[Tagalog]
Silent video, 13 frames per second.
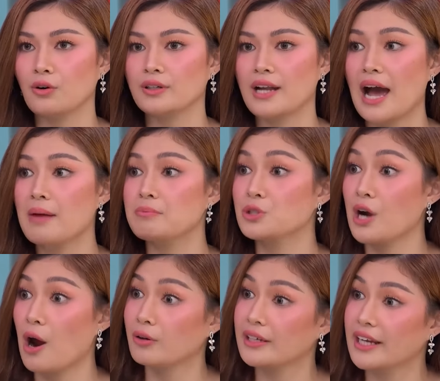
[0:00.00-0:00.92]
na I'm
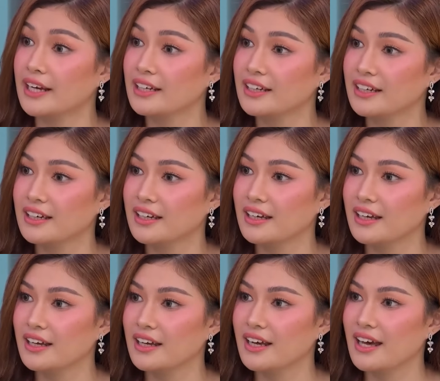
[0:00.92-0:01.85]
drowning.
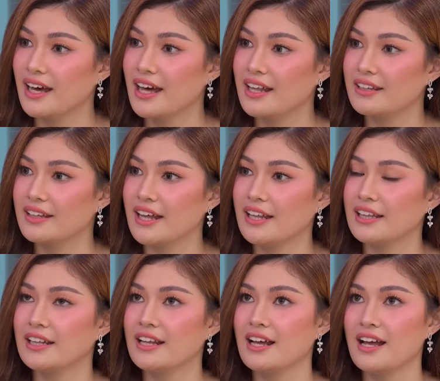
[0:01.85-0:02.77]
And then,